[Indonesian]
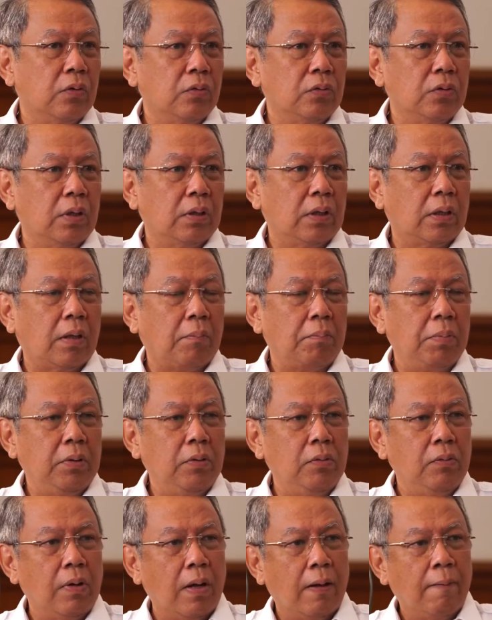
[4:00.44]
dan seterusnya,
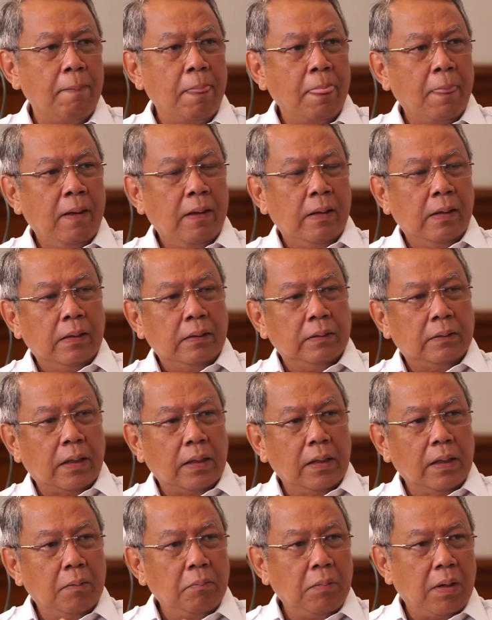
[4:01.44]
tetapi juga
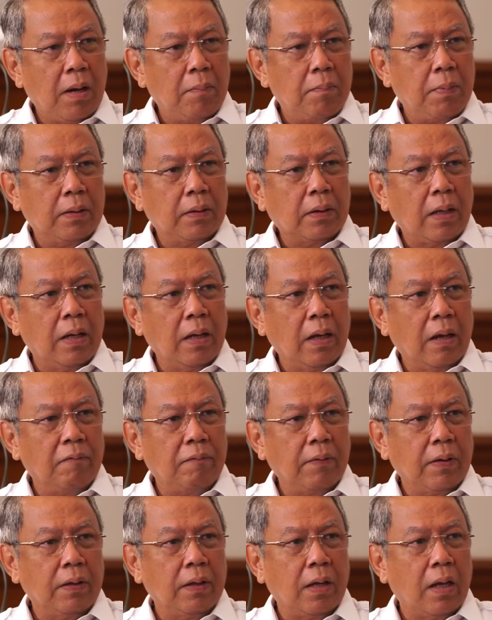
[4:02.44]
saya ingin
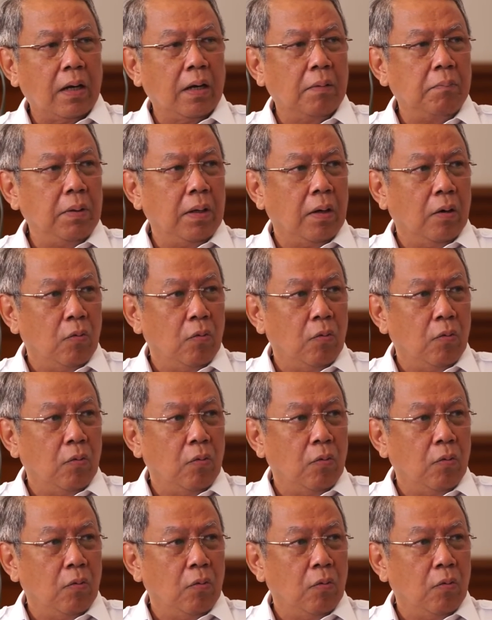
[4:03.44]
mendapatkan efek yang